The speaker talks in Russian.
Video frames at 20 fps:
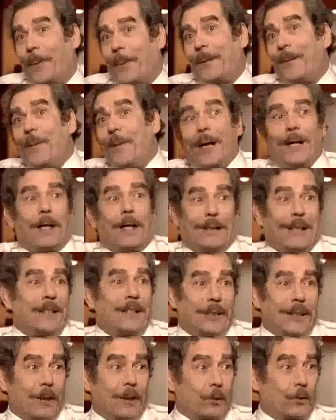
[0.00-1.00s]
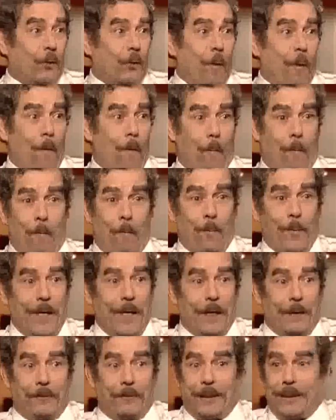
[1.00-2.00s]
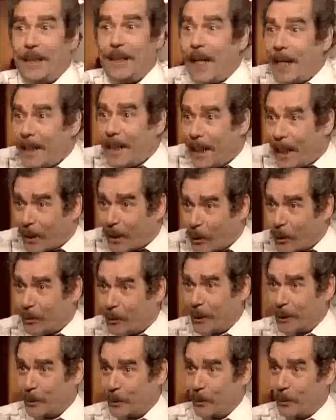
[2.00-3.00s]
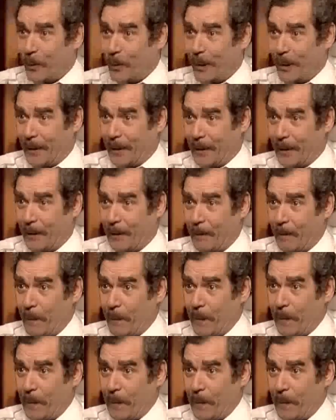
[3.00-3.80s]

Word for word: понимаю, я, я считал, что в мире все делают преступления.